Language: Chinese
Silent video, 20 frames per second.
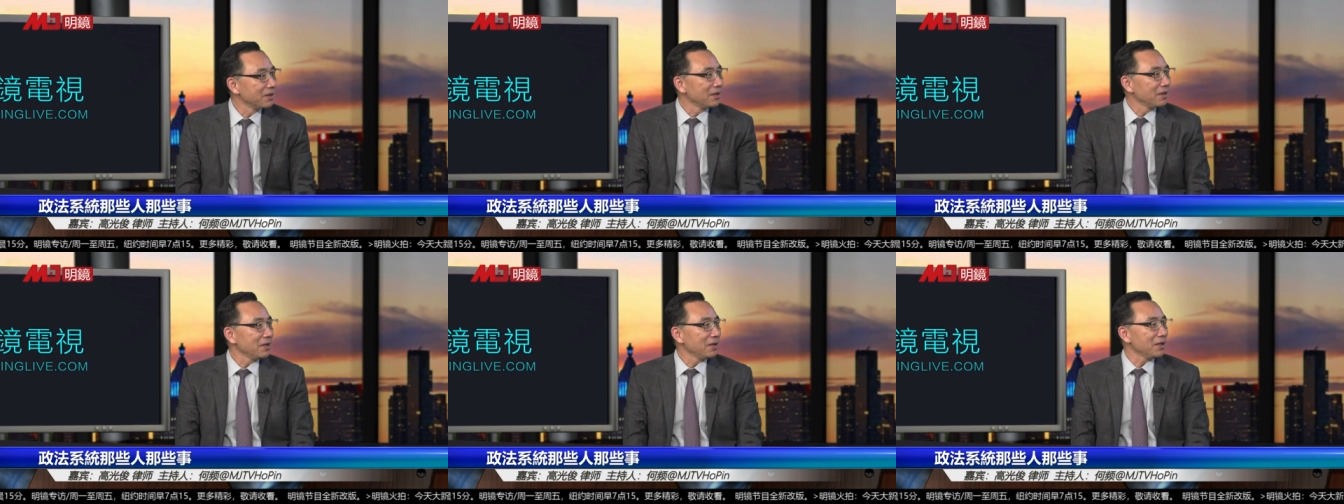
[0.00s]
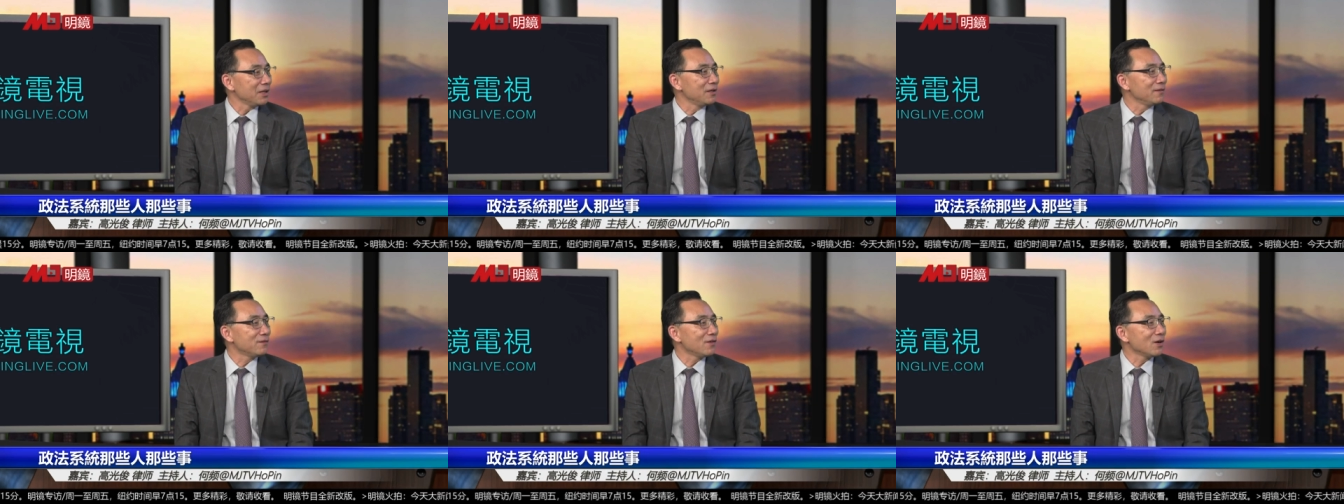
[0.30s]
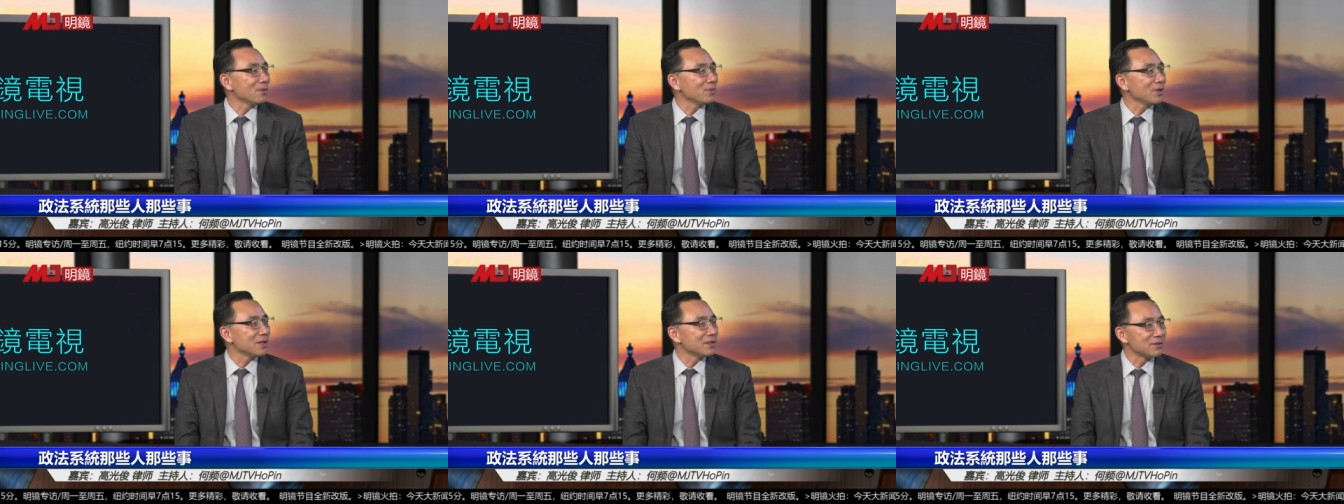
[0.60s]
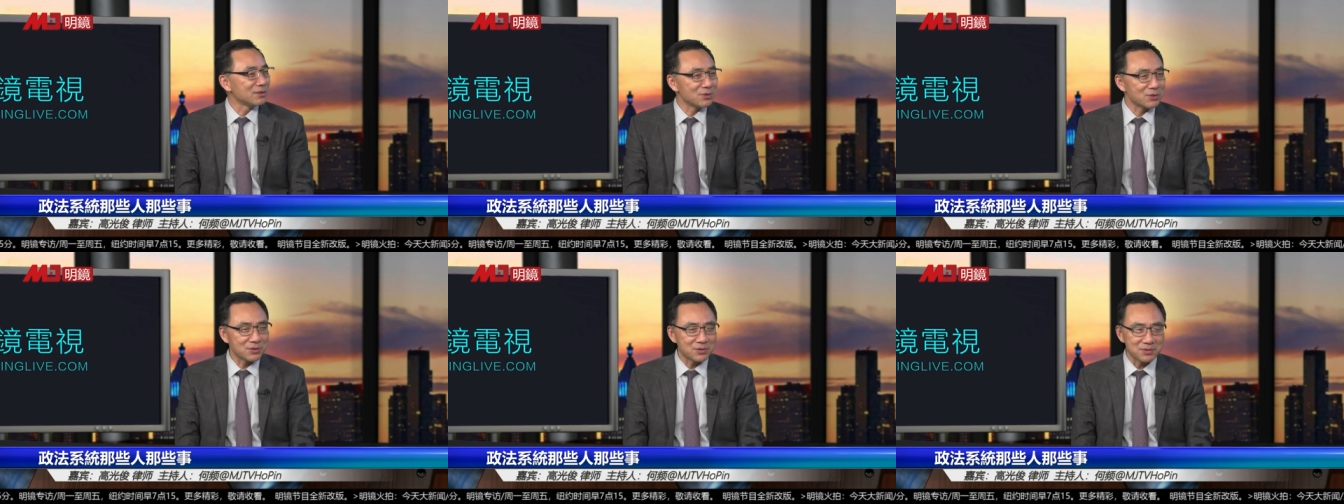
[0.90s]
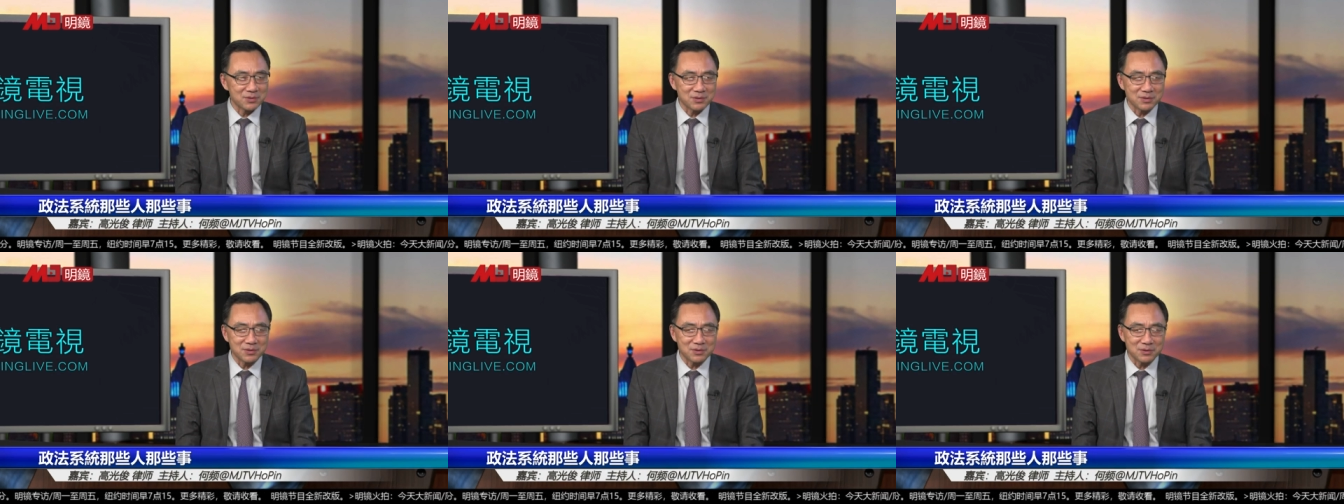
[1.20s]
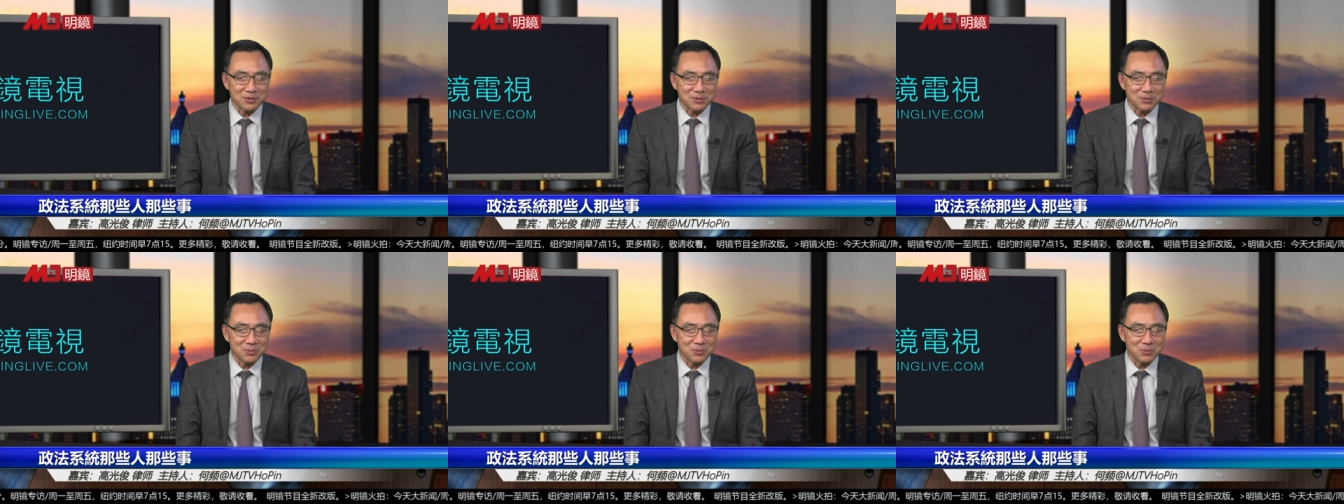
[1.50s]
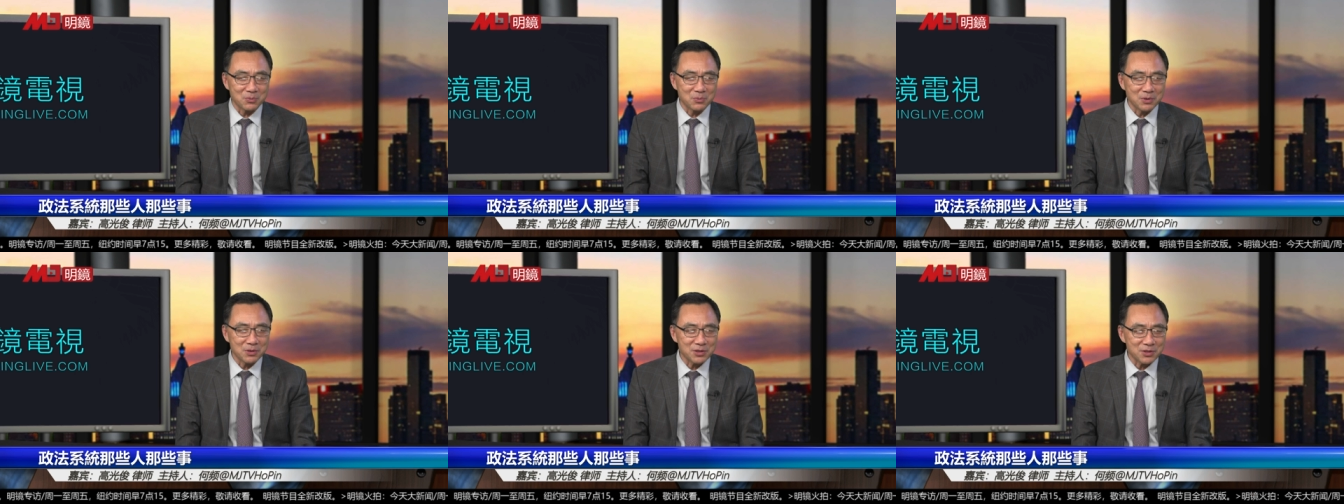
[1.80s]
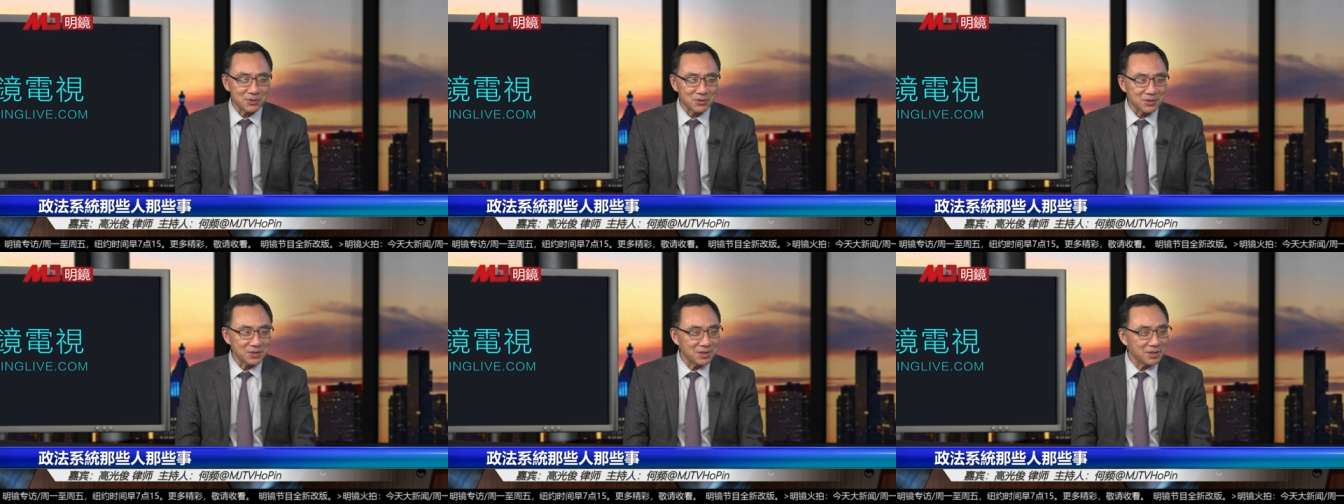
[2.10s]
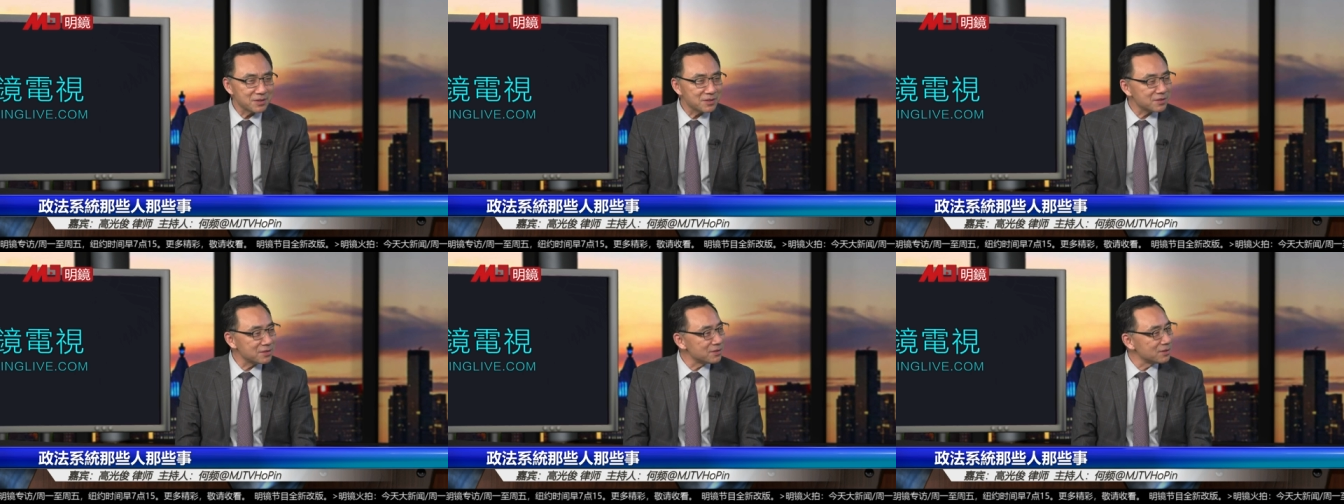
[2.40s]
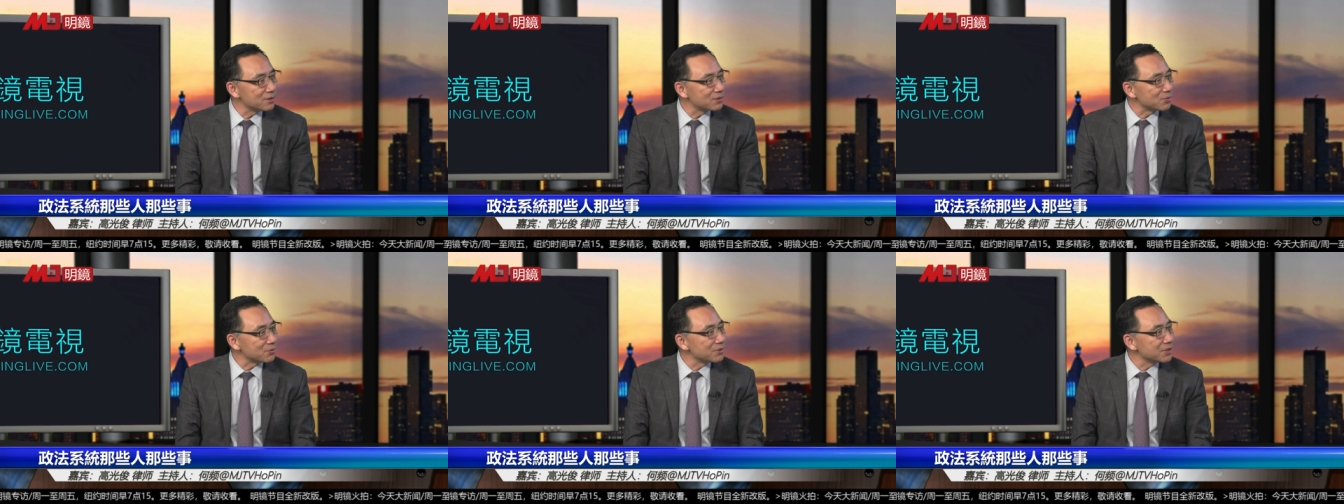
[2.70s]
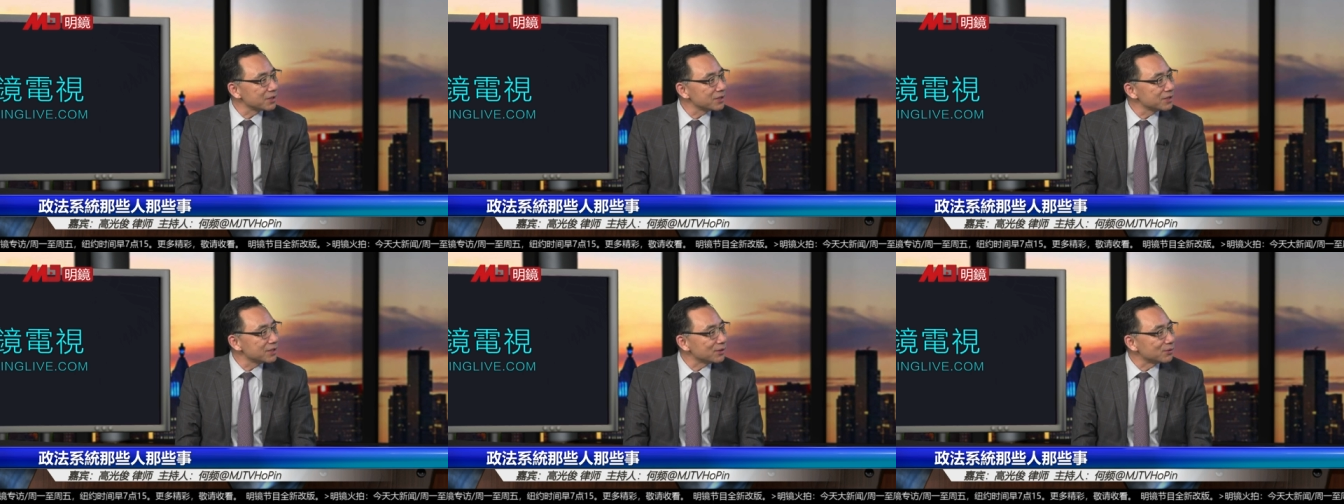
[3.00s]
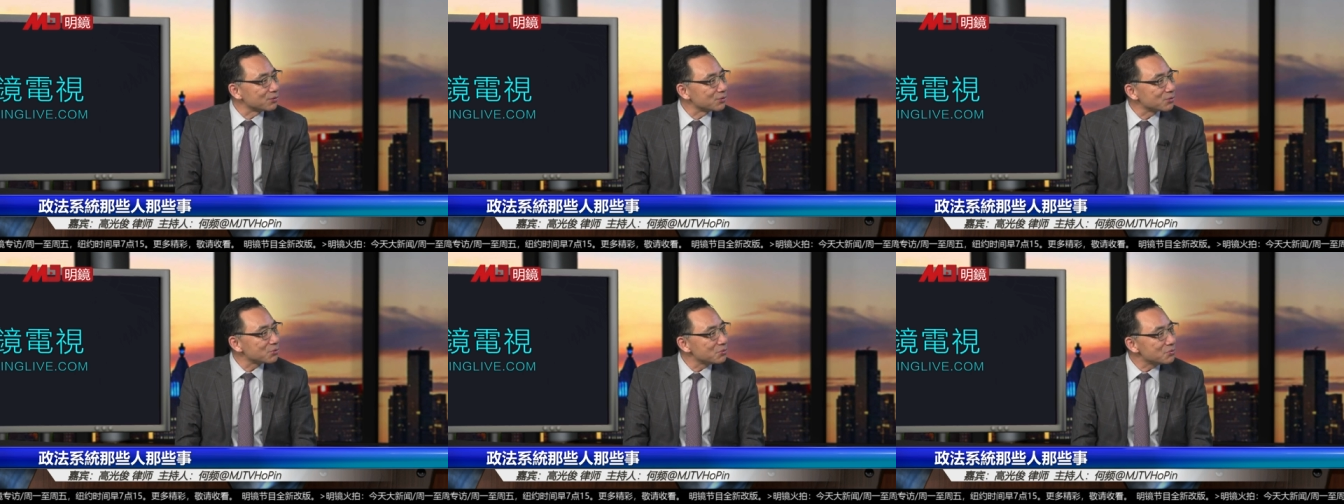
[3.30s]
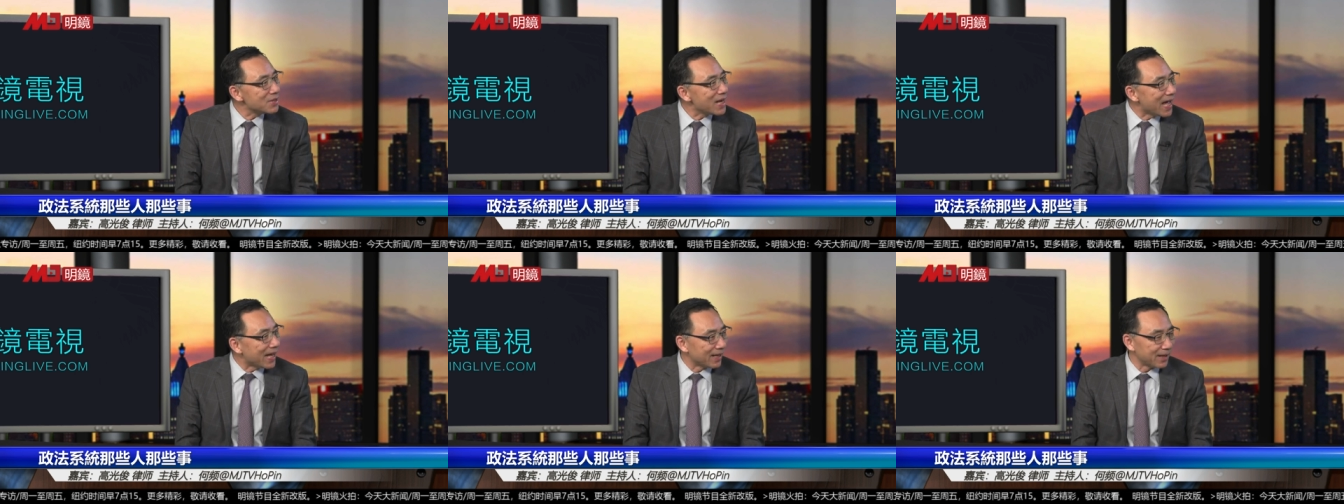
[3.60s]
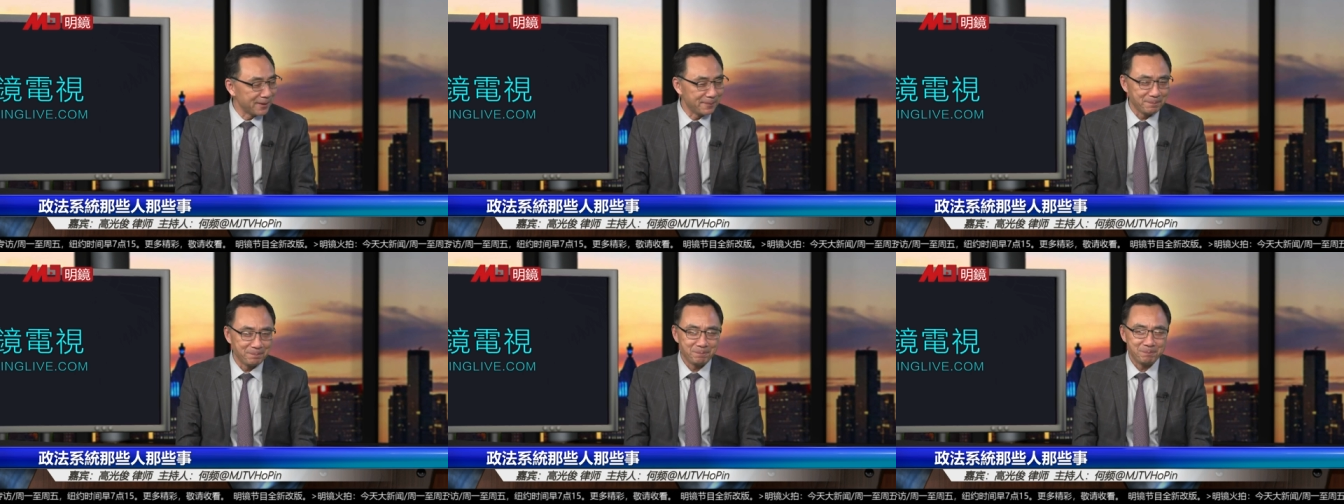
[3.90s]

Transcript: 一方面就是我首先是从这个系统出来的，